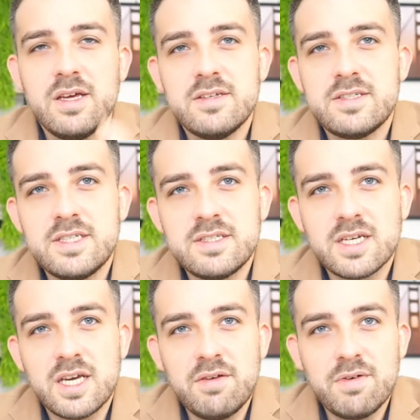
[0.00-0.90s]
Se
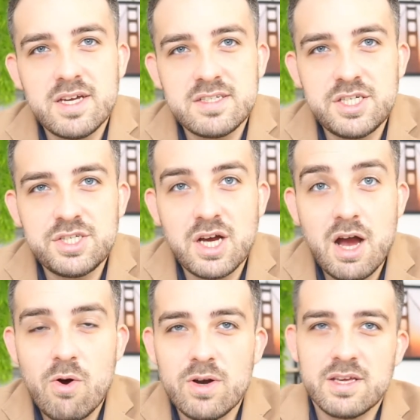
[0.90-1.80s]
inscreve, assiste a
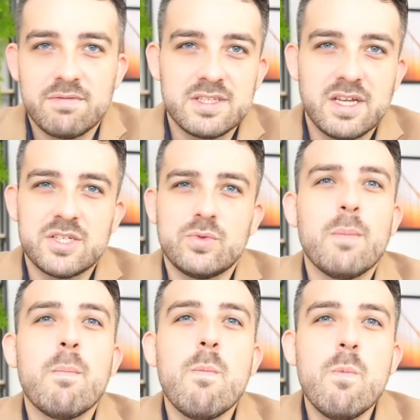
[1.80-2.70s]
aula que vai te ajudar
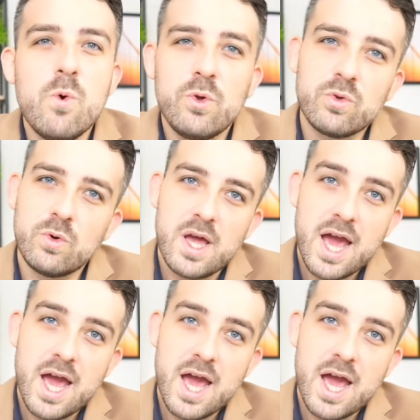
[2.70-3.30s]
muito